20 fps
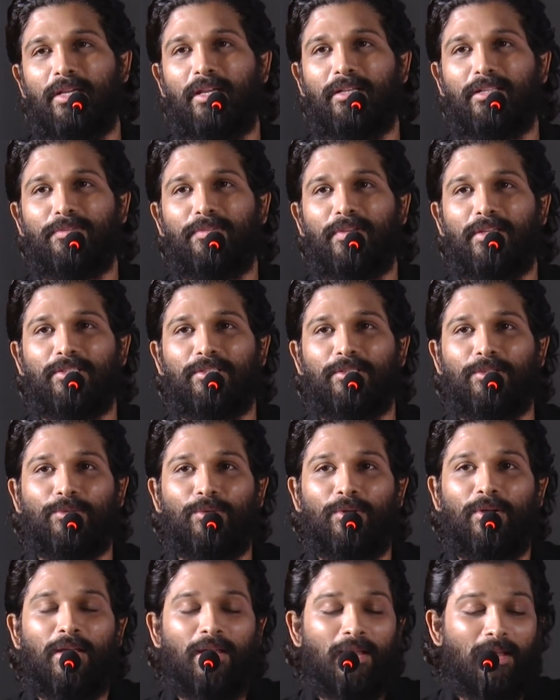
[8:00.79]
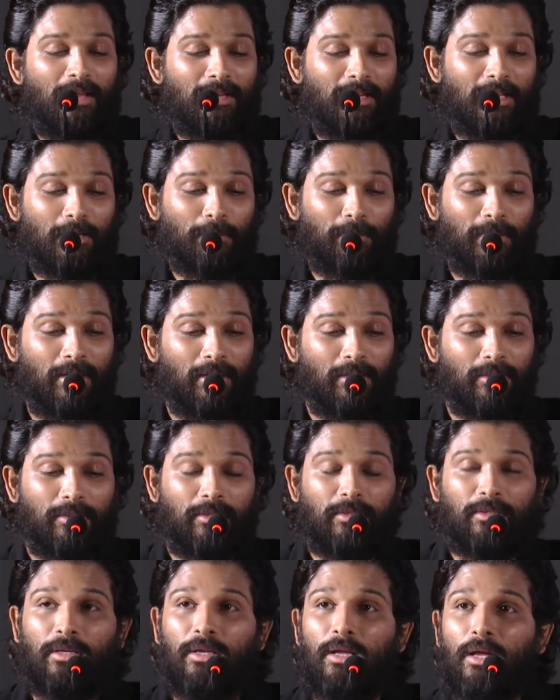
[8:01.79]
சாட்டிஸ்ஃபேக்ஷன் இருக்கும் நிறைய பேர்
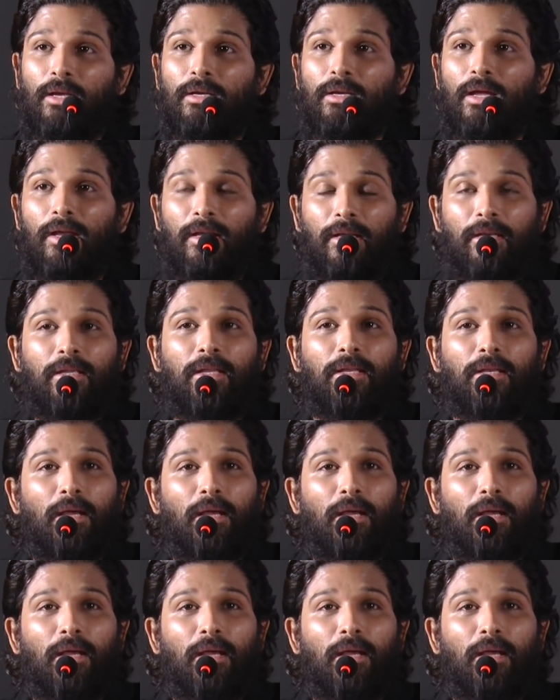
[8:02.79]
நான் இன்னைக்கு